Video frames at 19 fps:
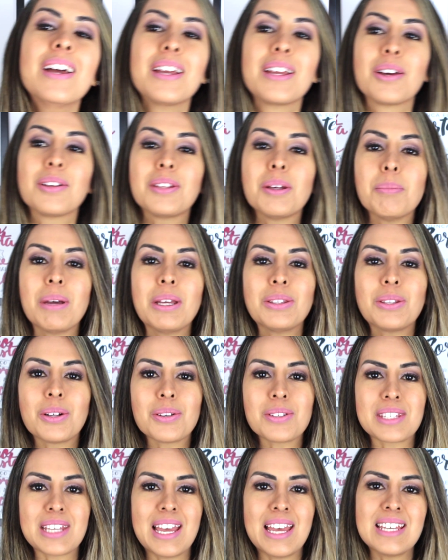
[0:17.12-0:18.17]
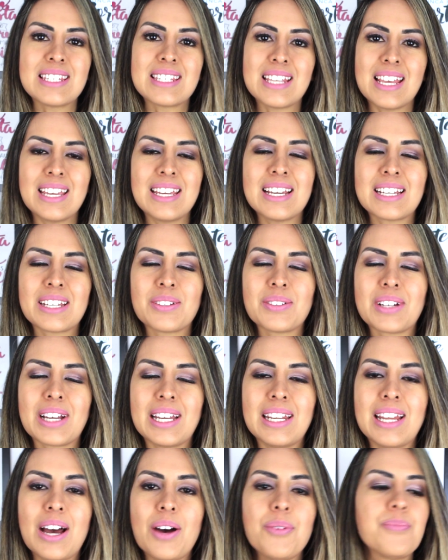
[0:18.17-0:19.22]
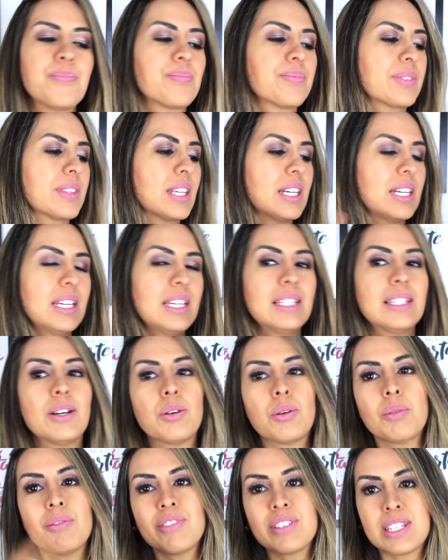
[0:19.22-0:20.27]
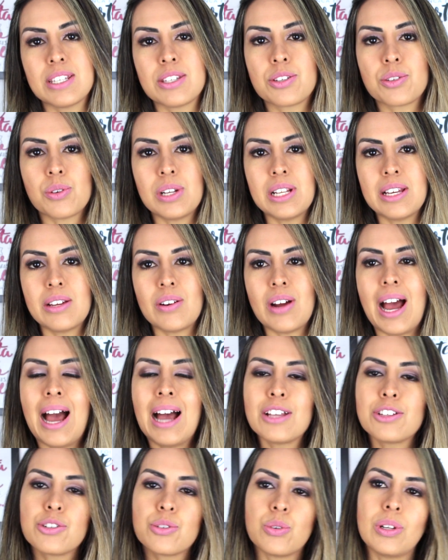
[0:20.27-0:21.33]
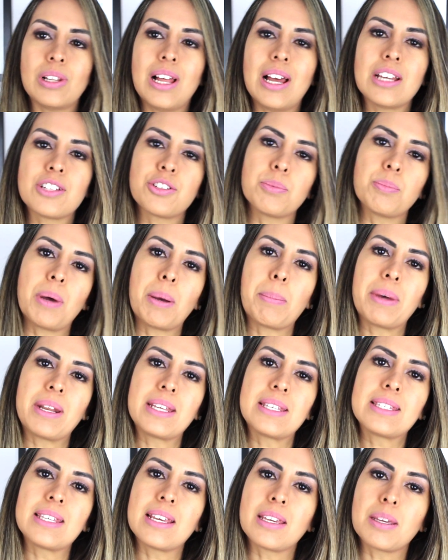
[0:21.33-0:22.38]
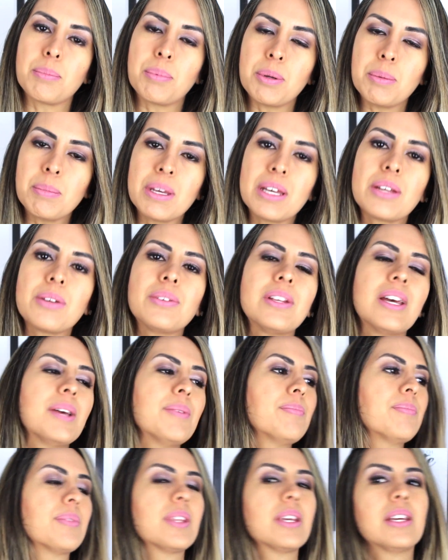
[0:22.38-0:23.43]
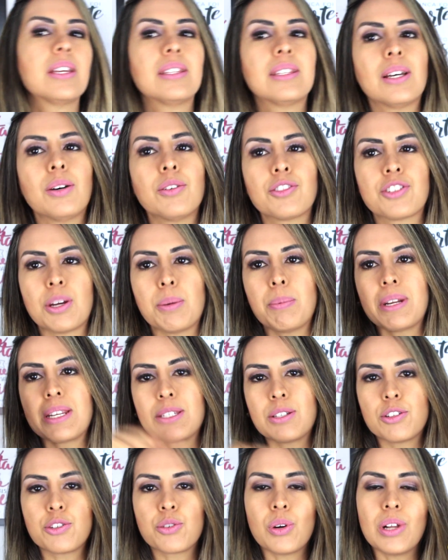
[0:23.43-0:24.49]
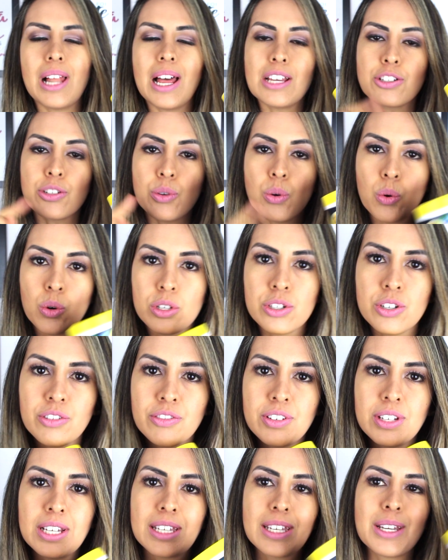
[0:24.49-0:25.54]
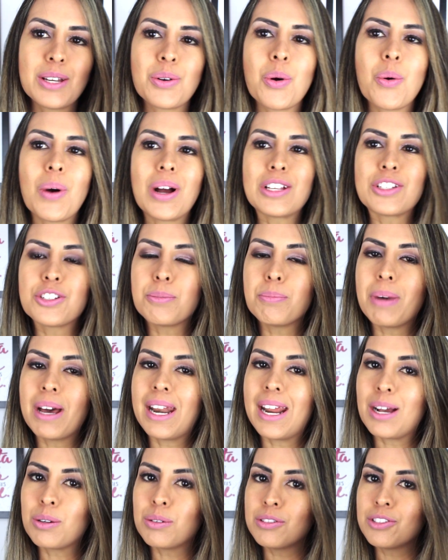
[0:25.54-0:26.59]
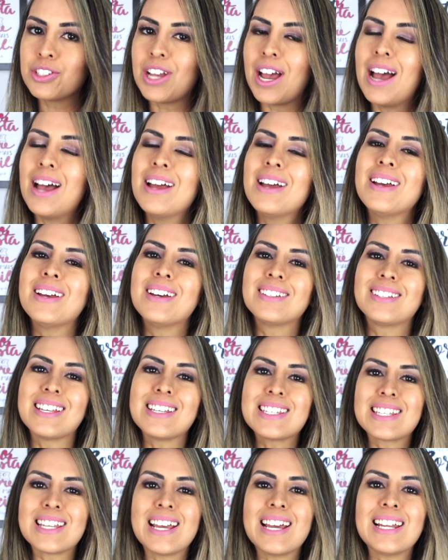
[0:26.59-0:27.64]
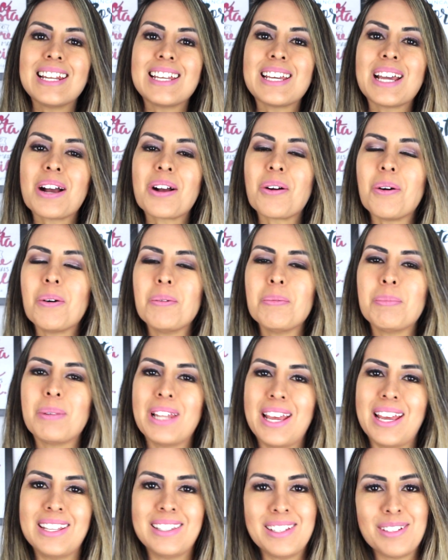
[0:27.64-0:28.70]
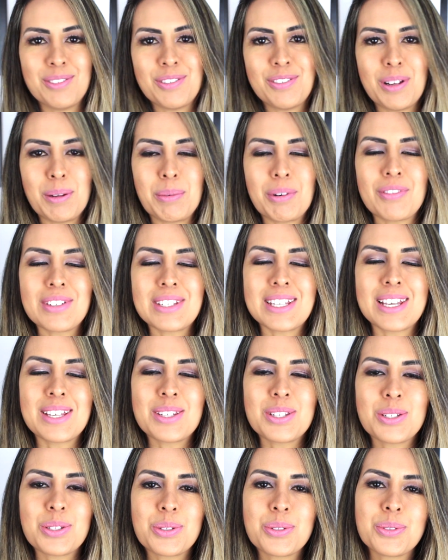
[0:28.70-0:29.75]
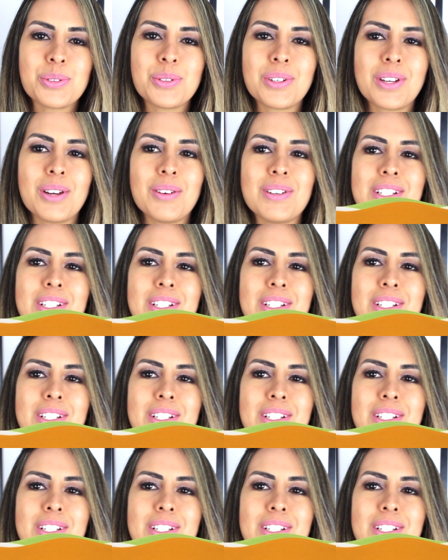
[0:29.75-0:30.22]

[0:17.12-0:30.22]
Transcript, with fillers: que eu também trouxe a resenha aqui no canal. Então, como vocês escolheram a de colágeno para aparecer aqui primeiro, né? Então já apareceu de colágeno, hoje eu vim aqui com a de maracujá, testei a linha completa e vou falar pra vocês tudo que eu